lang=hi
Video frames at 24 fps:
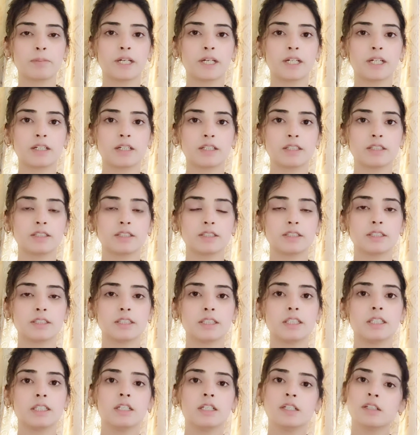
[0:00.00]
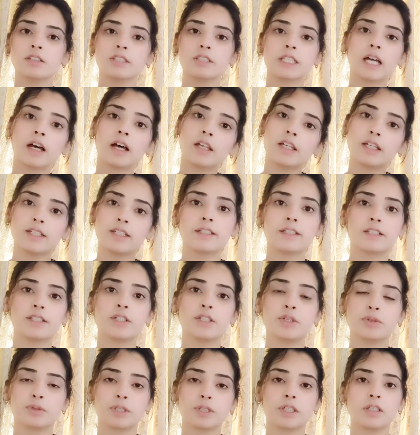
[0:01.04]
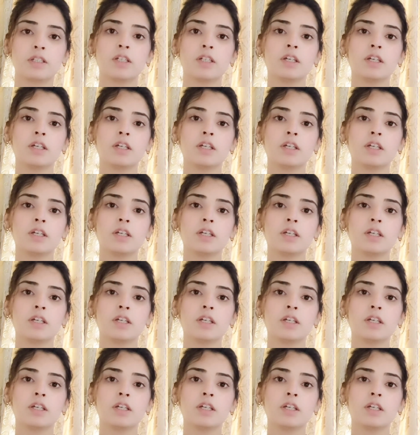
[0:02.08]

पैक कर देती थी सारे सर्दियों के